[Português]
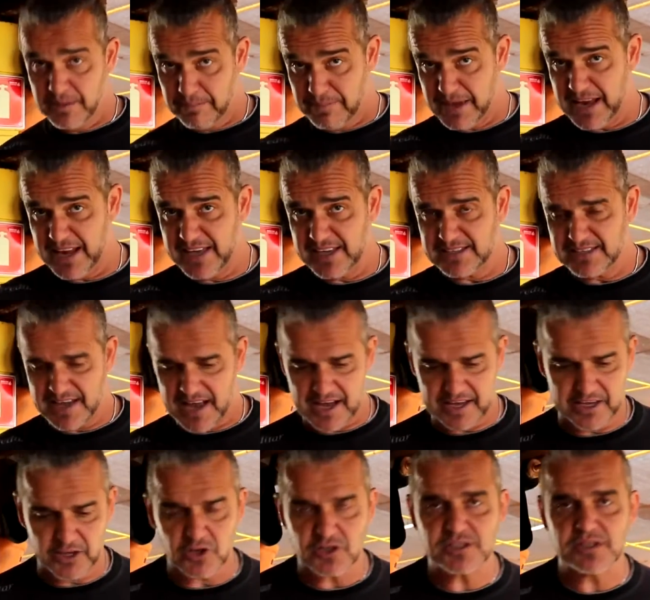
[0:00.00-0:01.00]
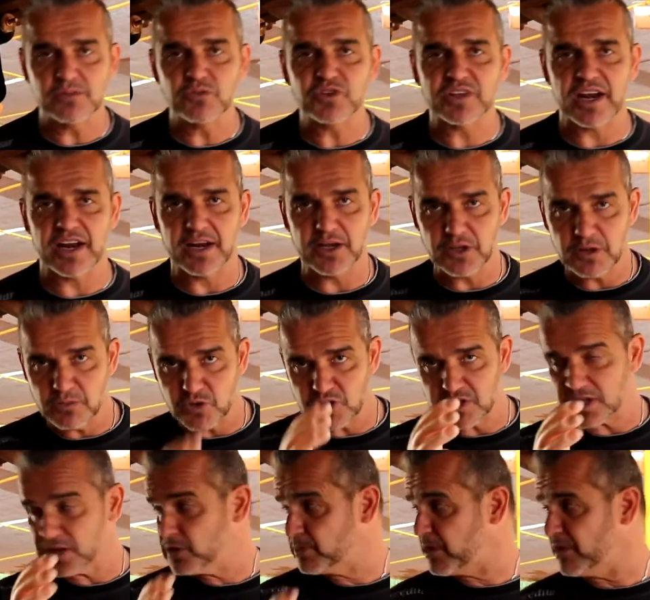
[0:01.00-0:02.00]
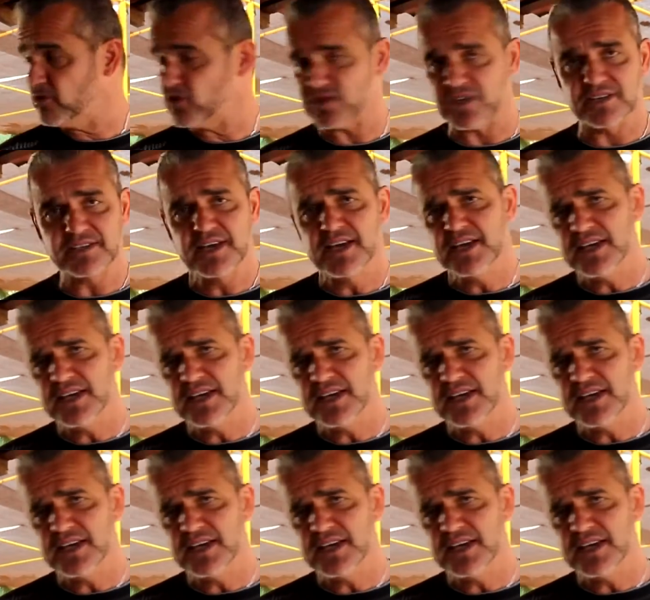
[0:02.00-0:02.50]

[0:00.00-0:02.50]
Beleza, aqui nós estamos treinando e mostrando para vocês.